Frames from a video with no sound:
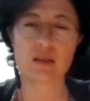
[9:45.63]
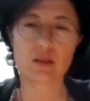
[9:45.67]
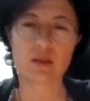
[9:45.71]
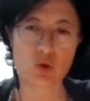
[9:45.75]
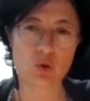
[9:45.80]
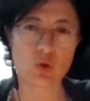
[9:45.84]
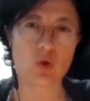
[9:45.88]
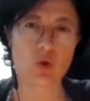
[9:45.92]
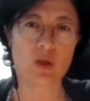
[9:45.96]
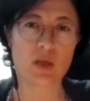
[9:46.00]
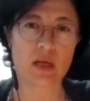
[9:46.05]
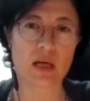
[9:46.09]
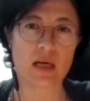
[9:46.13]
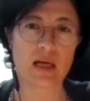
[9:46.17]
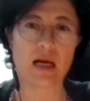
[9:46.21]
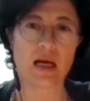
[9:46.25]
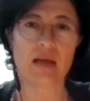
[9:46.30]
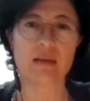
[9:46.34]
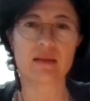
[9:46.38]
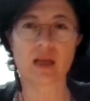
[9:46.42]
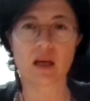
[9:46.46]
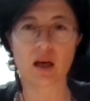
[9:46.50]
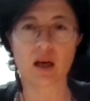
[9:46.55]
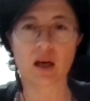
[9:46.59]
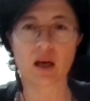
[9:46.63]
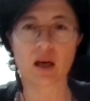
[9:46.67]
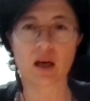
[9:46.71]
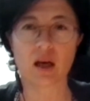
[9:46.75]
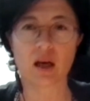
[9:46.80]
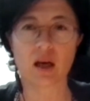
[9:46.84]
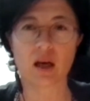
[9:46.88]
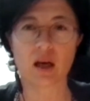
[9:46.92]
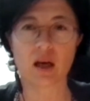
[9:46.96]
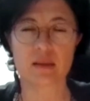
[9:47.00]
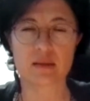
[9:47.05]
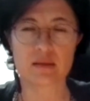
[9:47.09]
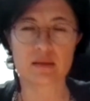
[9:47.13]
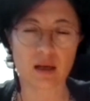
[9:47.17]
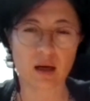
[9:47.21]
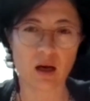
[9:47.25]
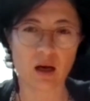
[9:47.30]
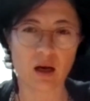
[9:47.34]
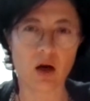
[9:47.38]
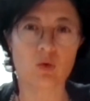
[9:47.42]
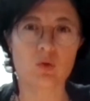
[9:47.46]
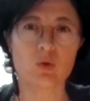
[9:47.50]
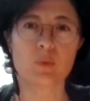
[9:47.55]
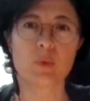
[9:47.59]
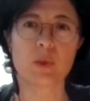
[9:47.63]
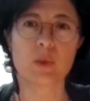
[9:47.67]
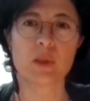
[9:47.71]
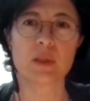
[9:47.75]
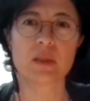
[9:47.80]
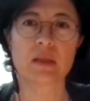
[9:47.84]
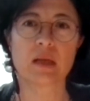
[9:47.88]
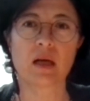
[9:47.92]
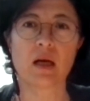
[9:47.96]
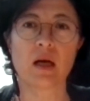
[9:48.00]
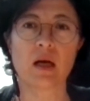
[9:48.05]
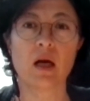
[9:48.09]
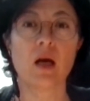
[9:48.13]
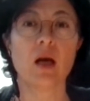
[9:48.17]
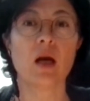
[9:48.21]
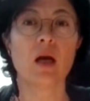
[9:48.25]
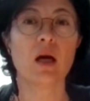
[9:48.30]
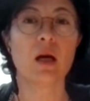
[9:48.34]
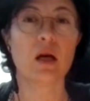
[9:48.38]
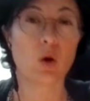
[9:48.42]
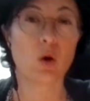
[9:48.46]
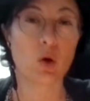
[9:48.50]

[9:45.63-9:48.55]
iç ülkelerde Amerika'da Avrupa'da e,